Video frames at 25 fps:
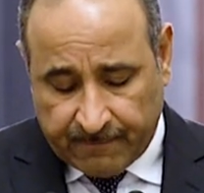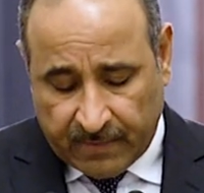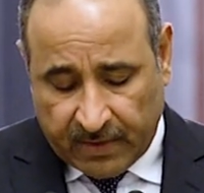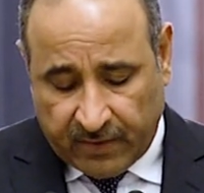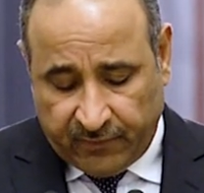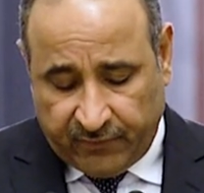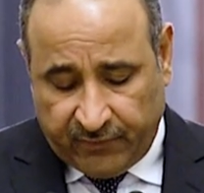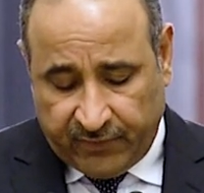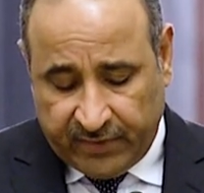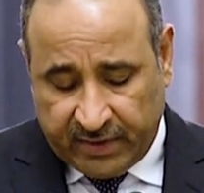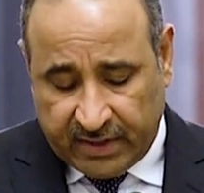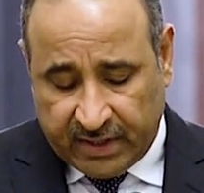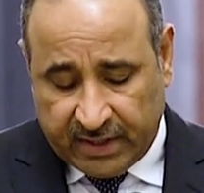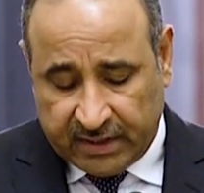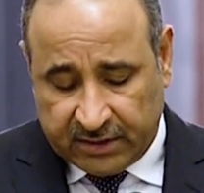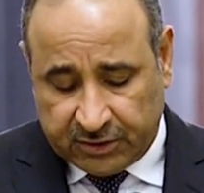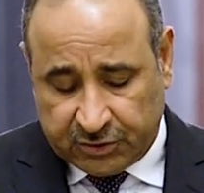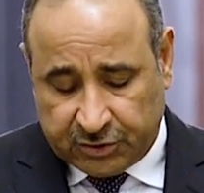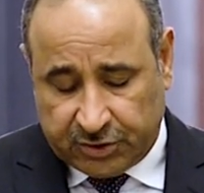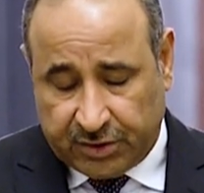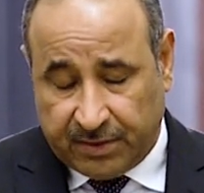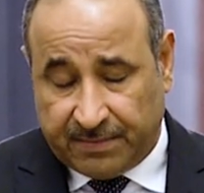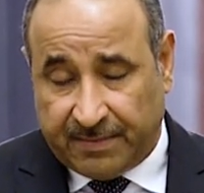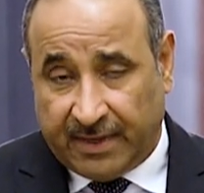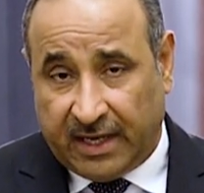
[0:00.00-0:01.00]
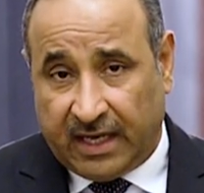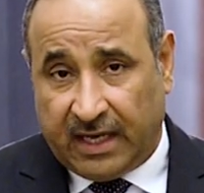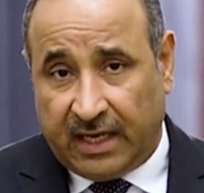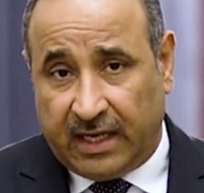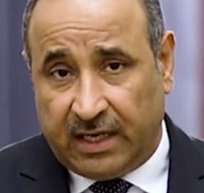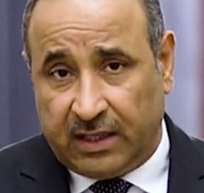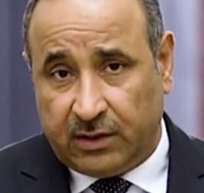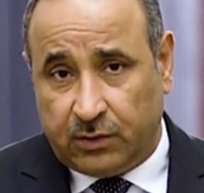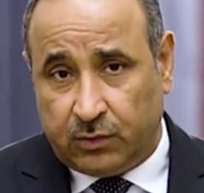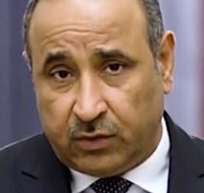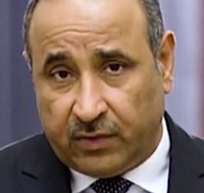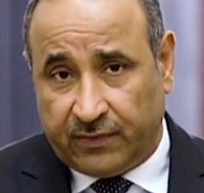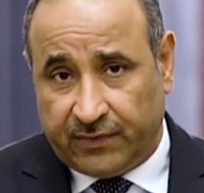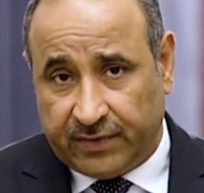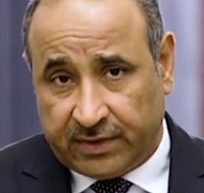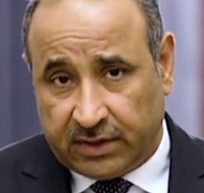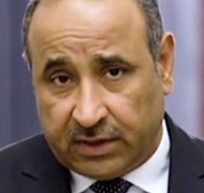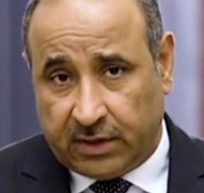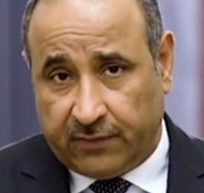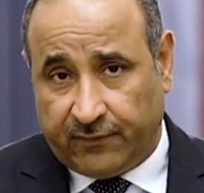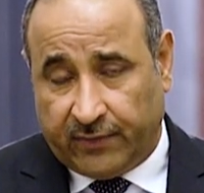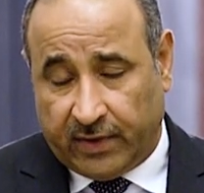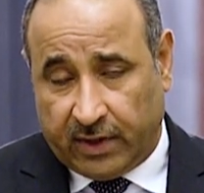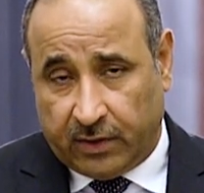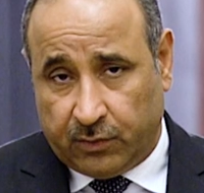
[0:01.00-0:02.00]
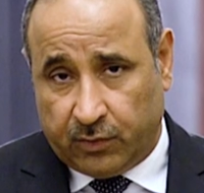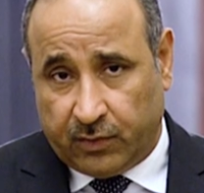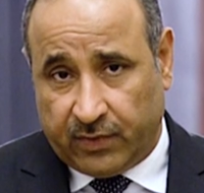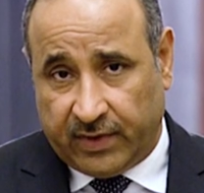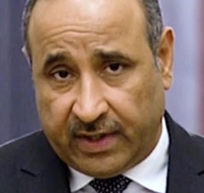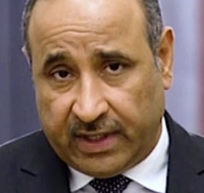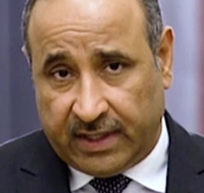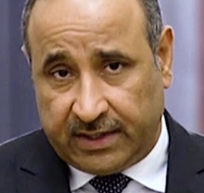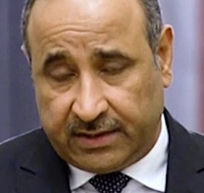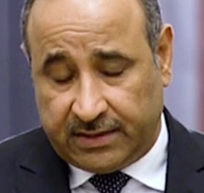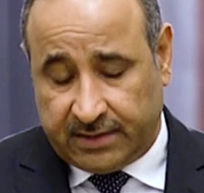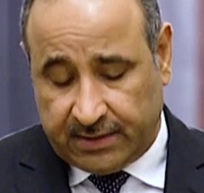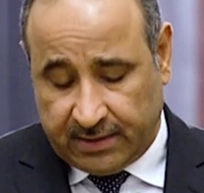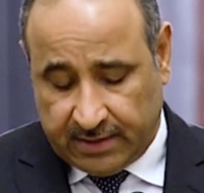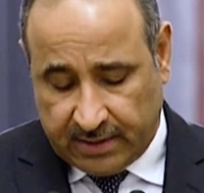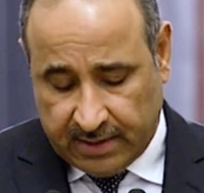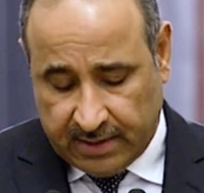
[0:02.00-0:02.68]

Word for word: في الاجتماعات وفي التفاوضات